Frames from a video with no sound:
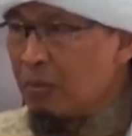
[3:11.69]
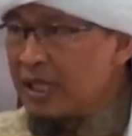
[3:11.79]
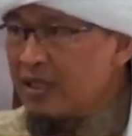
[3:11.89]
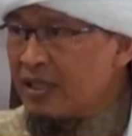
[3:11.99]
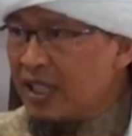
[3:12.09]

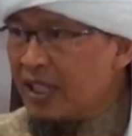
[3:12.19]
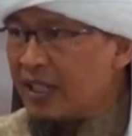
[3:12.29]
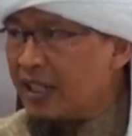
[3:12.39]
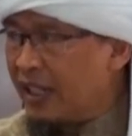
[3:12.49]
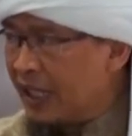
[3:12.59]

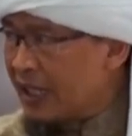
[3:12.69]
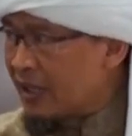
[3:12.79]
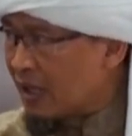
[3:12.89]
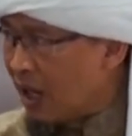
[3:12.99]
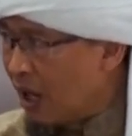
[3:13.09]
benci ke
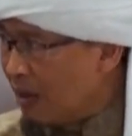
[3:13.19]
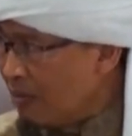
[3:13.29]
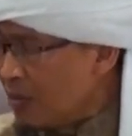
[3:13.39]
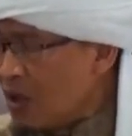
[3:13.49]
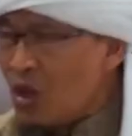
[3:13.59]

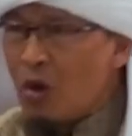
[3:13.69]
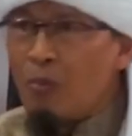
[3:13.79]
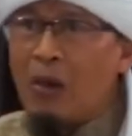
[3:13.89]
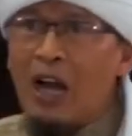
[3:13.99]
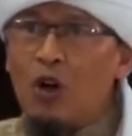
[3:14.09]
Islam
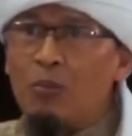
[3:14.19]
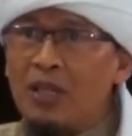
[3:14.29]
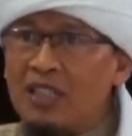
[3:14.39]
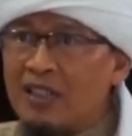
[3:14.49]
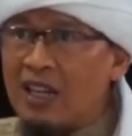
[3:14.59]
mau
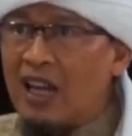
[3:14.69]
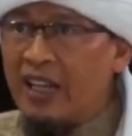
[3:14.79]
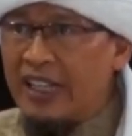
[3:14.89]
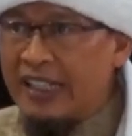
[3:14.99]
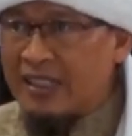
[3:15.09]

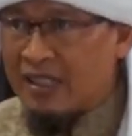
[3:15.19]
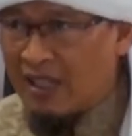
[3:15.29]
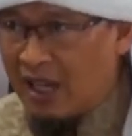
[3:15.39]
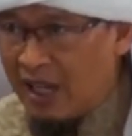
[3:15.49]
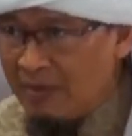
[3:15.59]
menyerang
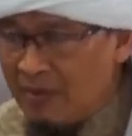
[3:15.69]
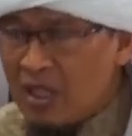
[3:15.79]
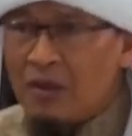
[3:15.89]
Islam